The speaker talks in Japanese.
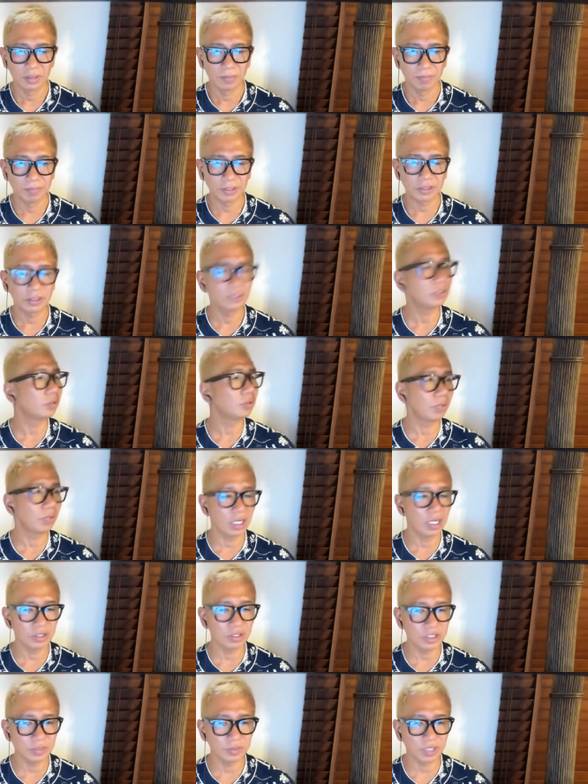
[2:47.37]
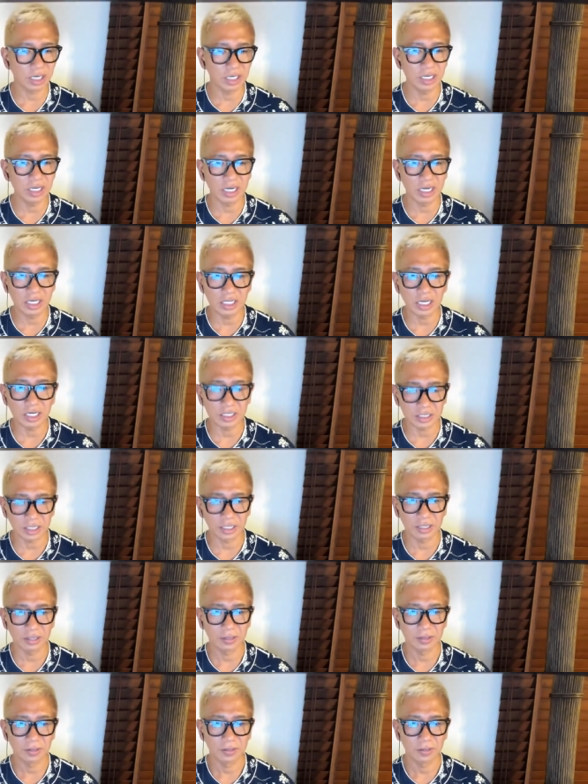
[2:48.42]
別にその辺のジム借りりゃいいだけじゃん。
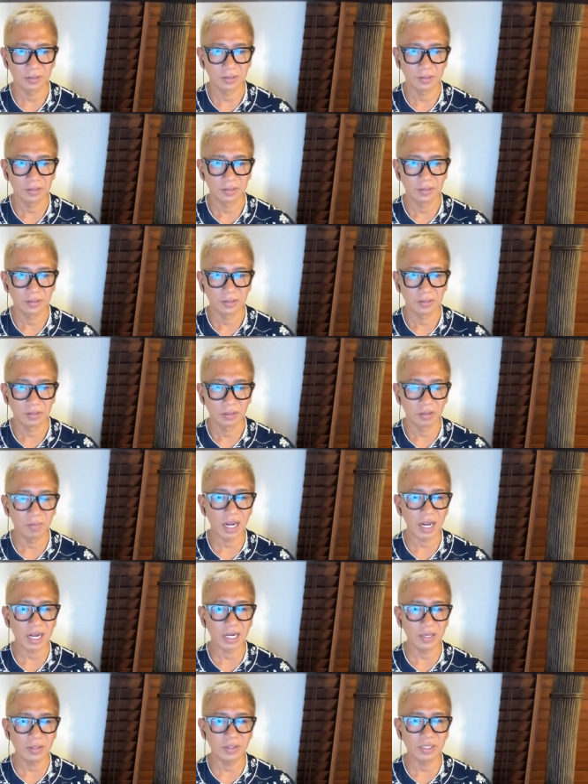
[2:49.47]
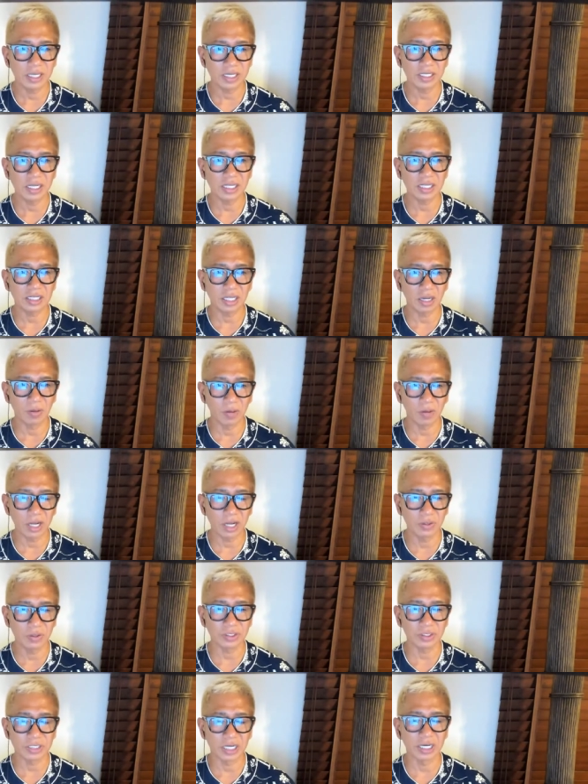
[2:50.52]
お前が用意できないんだったら俺が
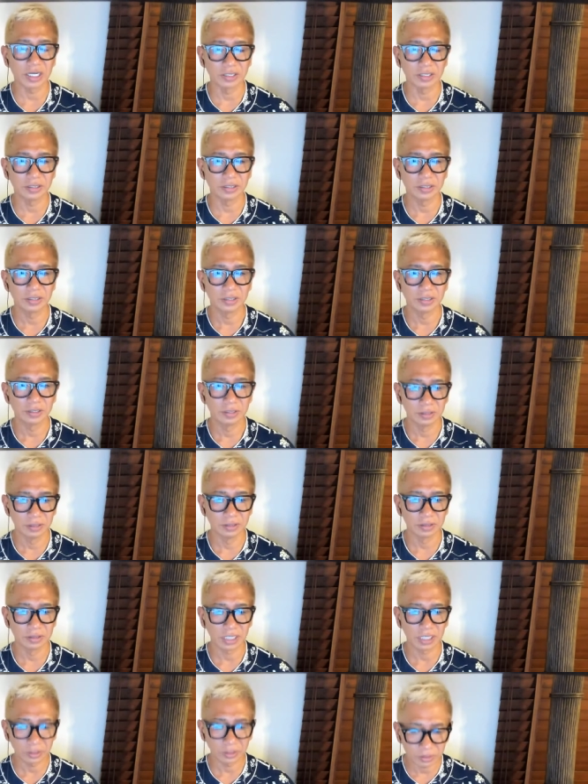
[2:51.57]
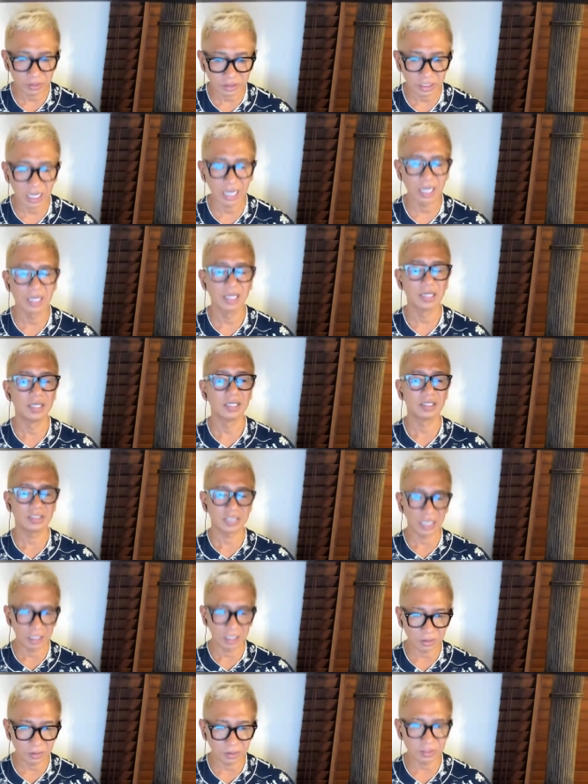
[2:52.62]
用意してあげる。うん、ちゃんとした、
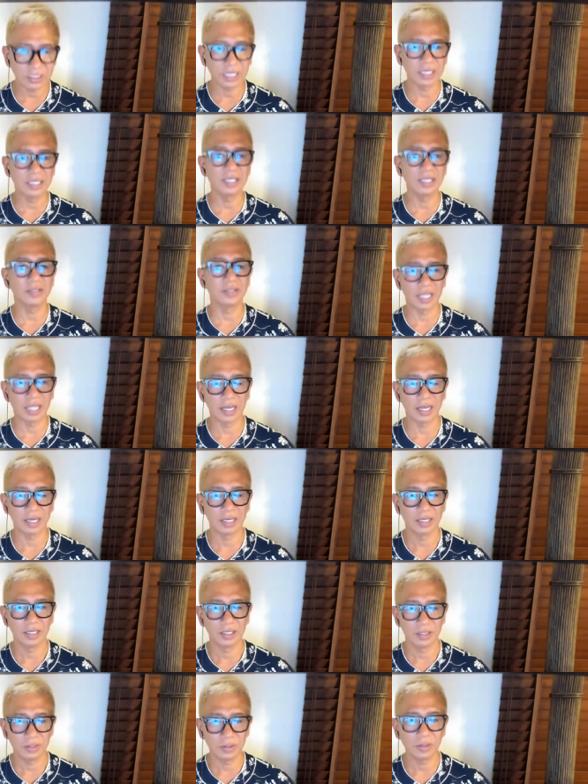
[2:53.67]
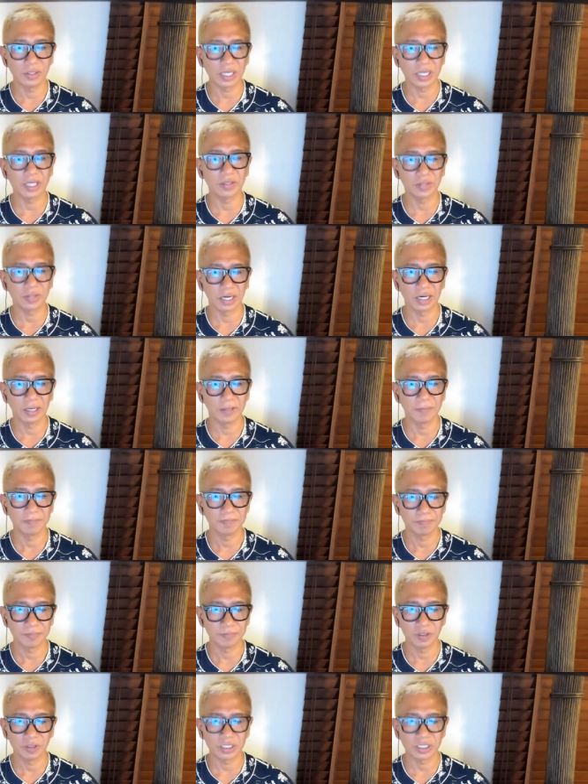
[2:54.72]
ちゃんとしたリングで用意できるから。
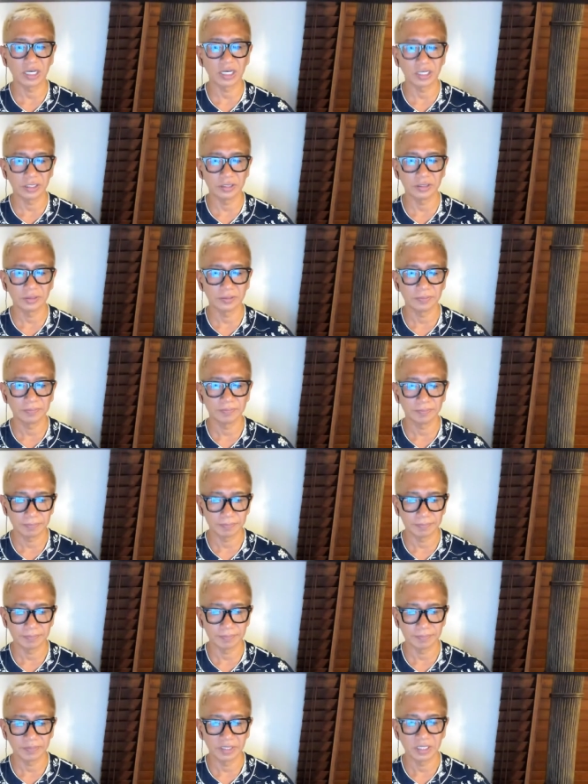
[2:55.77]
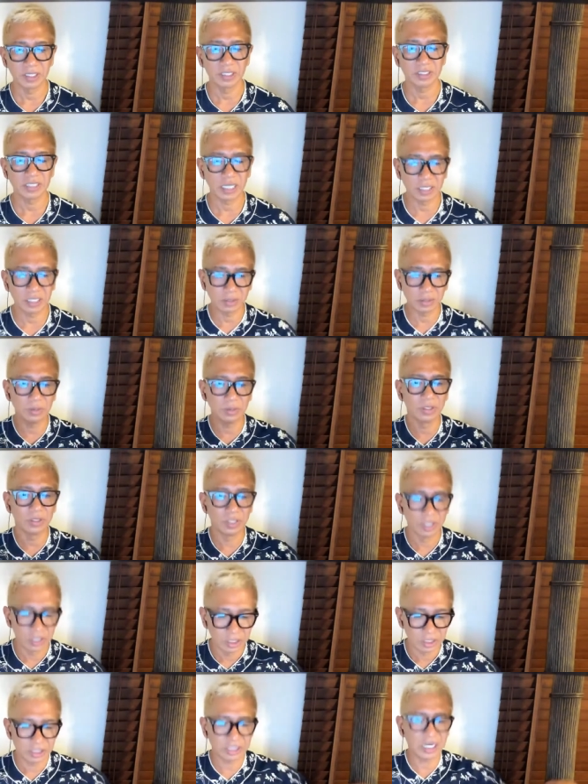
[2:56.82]
用意してあげる。うん。ちゃんと
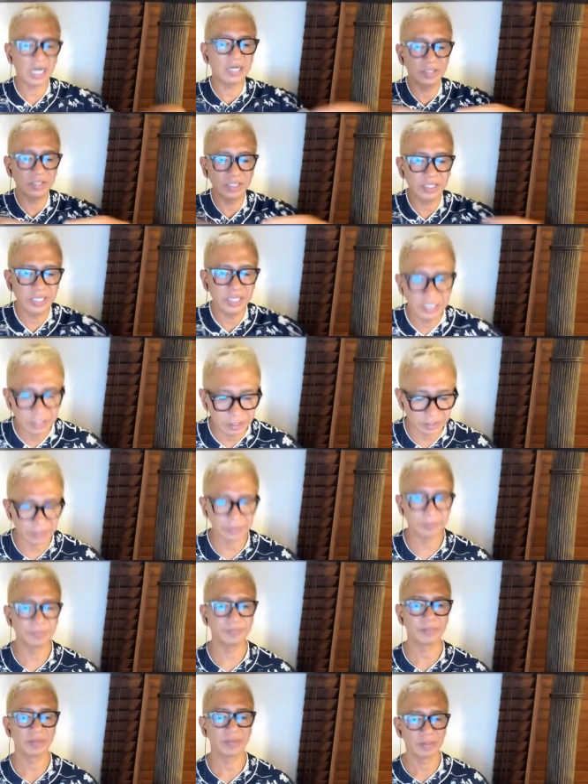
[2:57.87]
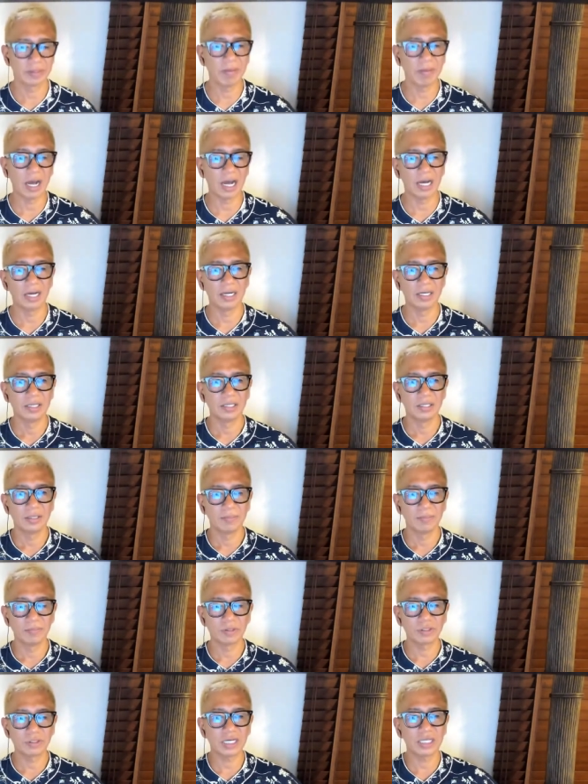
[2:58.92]
四角いリング。まあ、
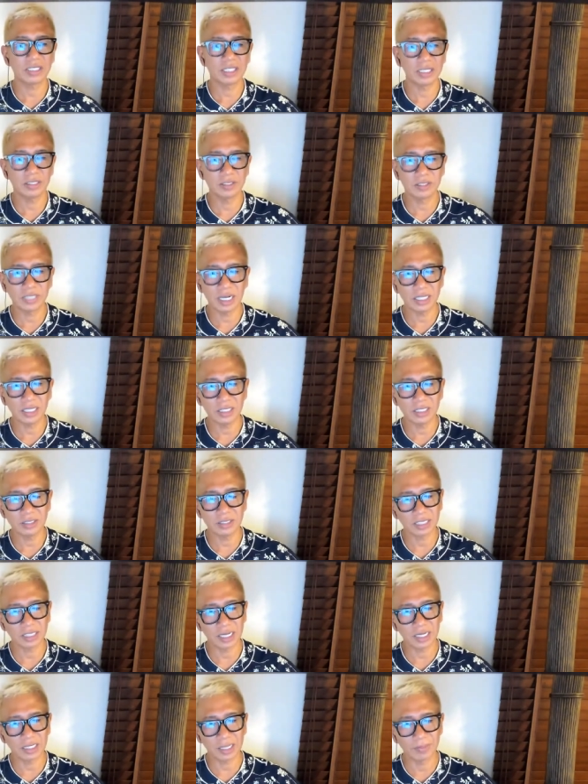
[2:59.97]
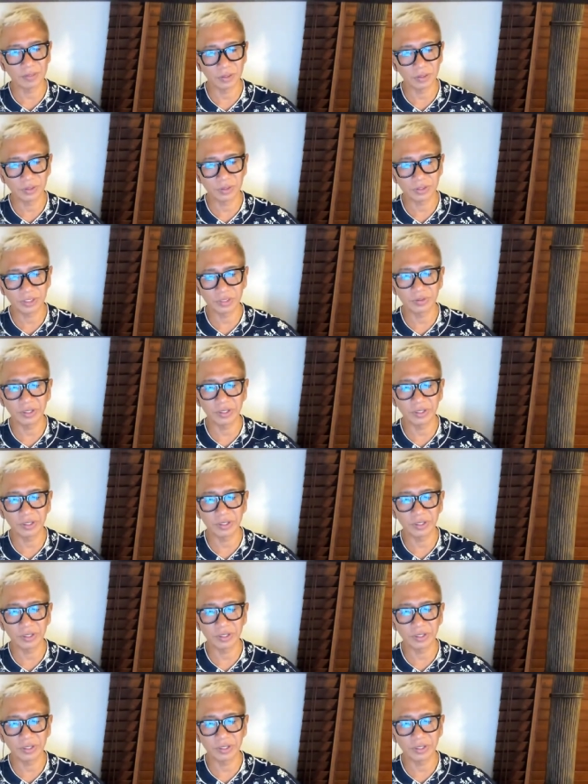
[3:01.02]
僕が言ってるグランディールさんが多分協力して